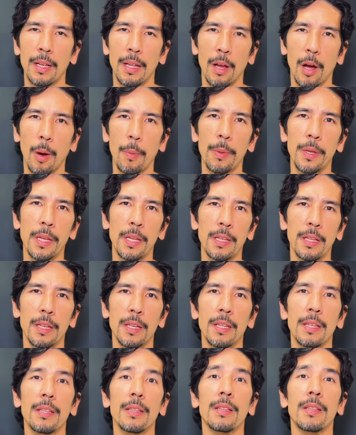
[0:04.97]
É uma menina
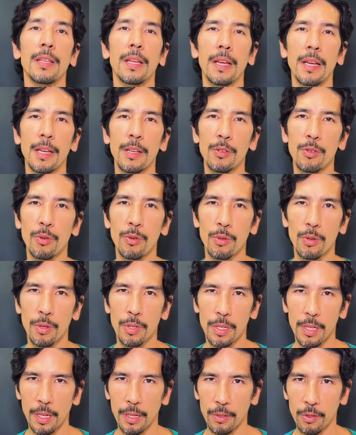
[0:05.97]
que desde os
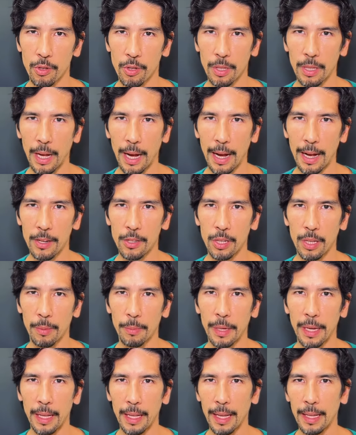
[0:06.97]
12 anos de idade, ela
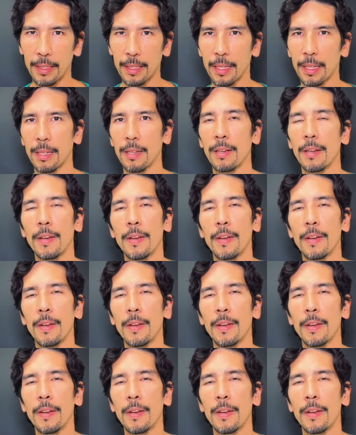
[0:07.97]
me relata que